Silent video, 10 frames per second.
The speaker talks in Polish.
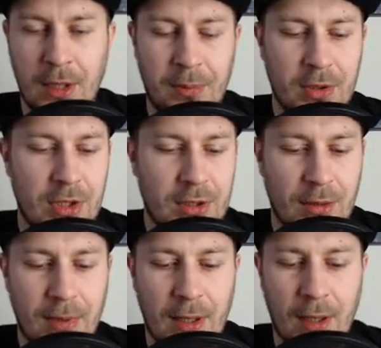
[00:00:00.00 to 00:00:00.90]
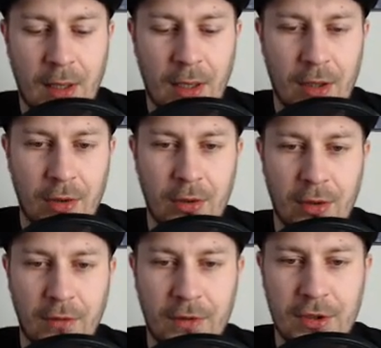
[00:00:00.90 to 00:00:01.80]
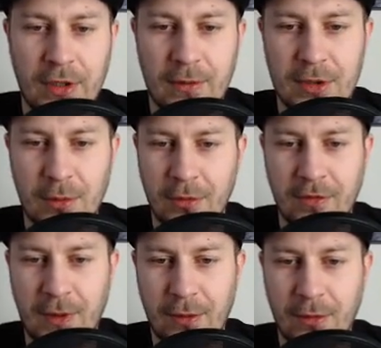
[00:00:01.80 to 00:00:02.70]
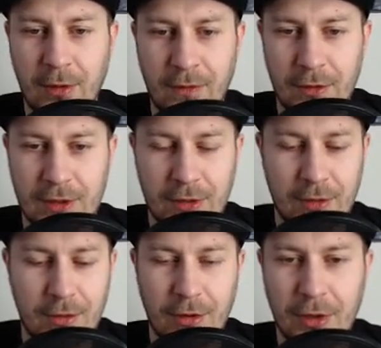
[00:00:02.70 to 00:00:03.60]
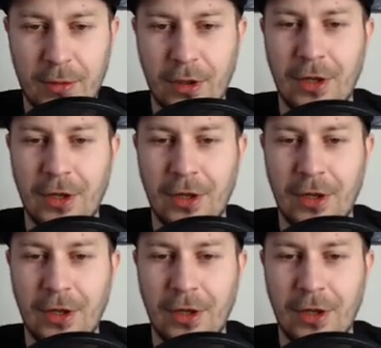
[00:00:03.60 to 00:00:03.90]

Napiszę sobie Kononowicz, nie wiem czemu mi wpadł do głowy. Ostatnio oglądam